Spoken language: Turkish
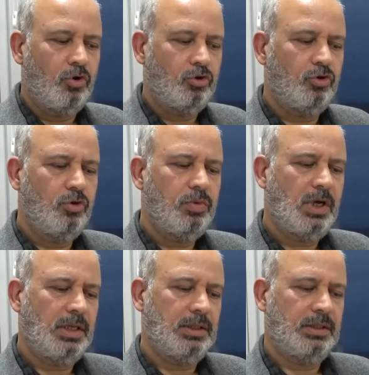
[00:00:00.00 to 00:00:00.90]
Bodrum
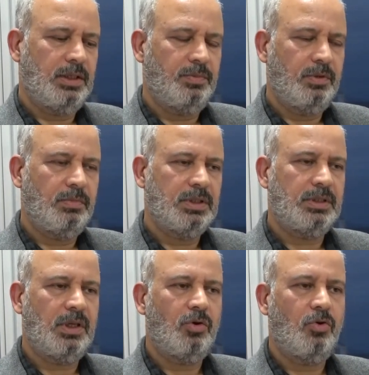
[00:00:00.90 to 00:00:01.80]
kat
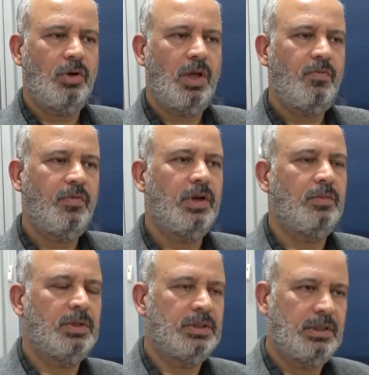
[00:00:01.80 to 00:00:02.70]
yapılmasına önem
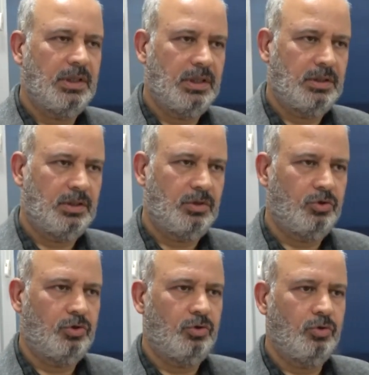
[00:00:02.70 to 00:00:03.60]
verilmesi gerektiğini
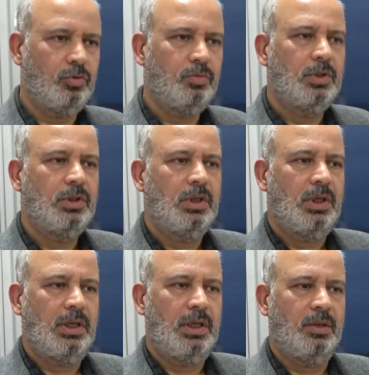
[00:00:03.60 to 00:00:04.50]
düşünüyorum.
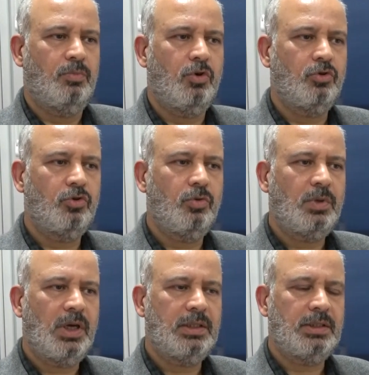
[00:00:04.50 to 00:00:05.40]
E, bodrum
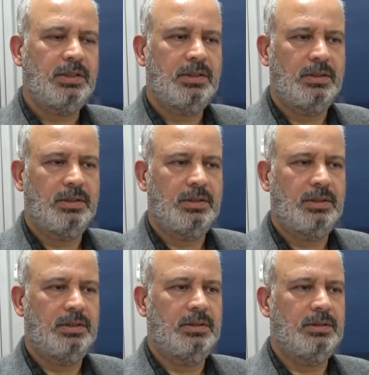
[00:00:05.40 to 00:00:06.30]
kat e,
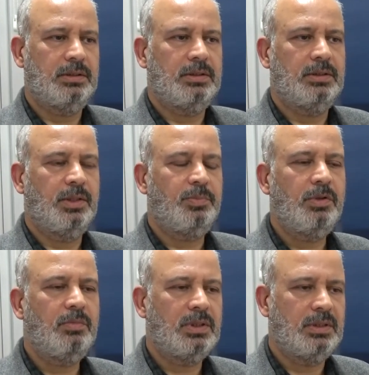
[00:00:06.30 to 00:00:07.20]

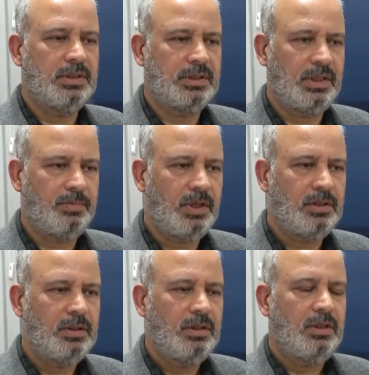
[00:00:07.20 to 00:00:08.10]
yapılmadığı
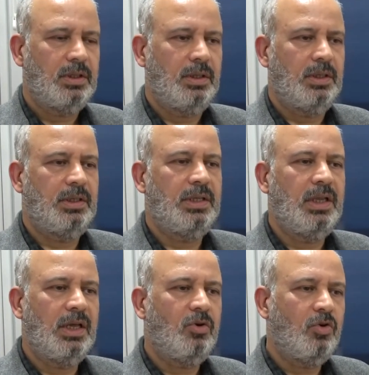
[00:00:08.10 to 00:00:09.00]
zaman
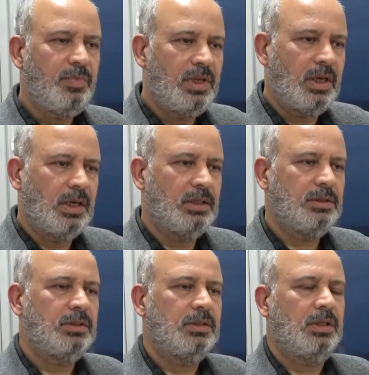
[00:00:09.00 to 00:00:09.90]
yine o binanın